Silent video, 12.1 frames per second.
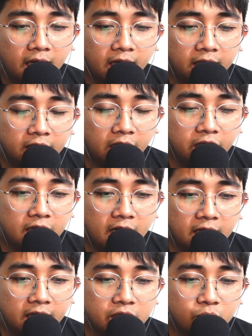And ngayon
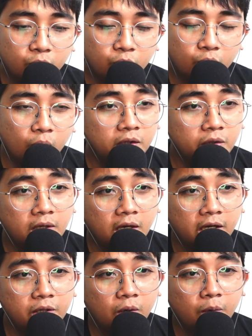nga guys, tuturuan ko na
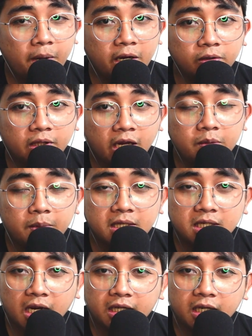kayo kung paano tayo
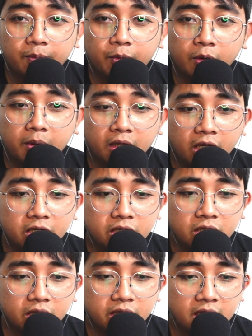mag-sign up or
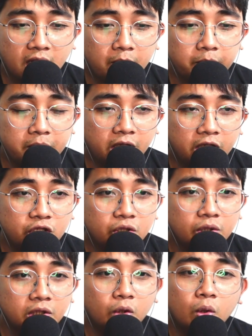mag-register sa
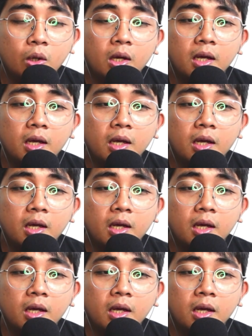application na to